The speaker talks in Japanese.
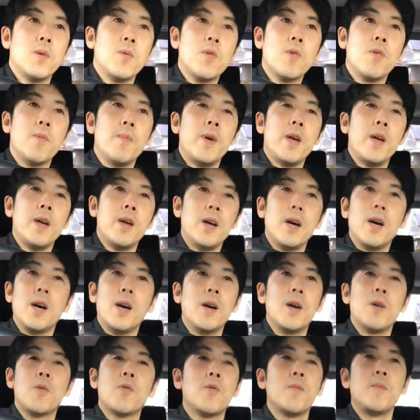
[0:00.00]
お米
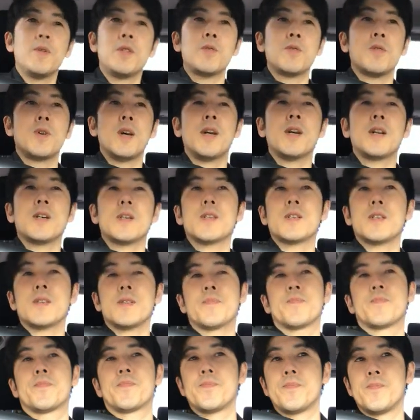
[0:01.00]
あお米というかう
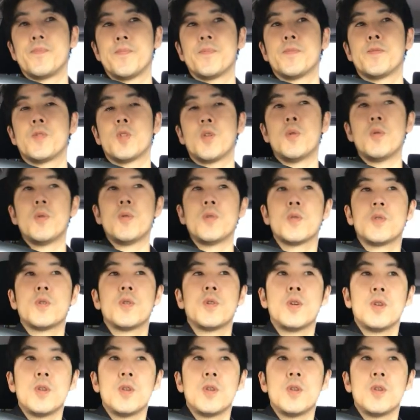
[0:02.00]
んと